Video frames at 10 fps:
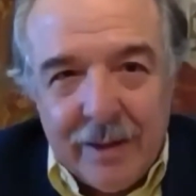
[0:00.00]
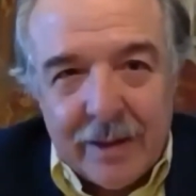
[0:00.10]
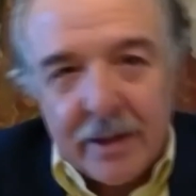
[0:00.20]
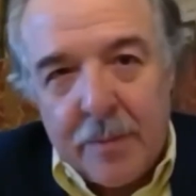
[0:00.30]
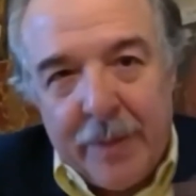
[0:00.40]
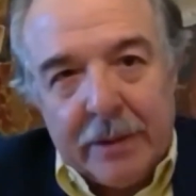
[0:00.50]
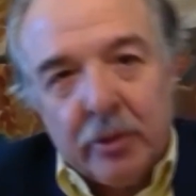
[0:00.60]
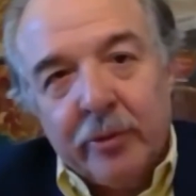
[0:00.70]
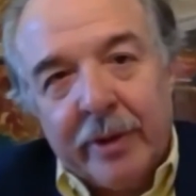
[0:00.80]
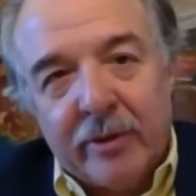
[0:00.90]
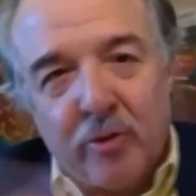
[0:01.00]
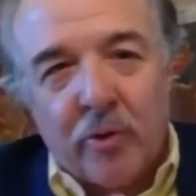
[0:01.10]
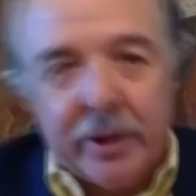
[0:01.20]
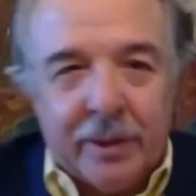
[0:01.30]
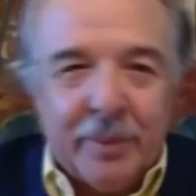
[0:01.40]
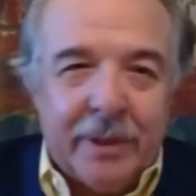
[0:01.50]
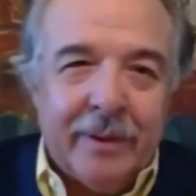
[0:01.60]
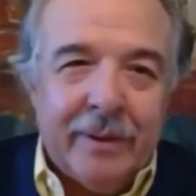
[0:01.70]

respecto de esos crímenes.